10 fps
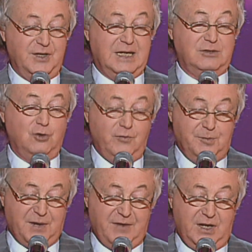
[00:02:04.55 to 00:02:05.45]
вы
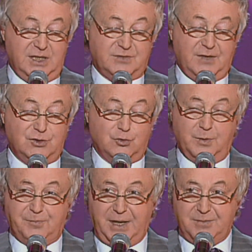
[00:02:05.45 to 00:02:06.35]
готовы проверить свои
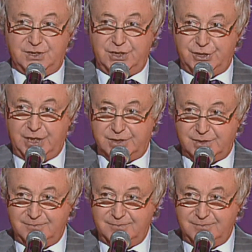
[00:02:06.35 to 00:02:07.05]
зубы прямо сейчас?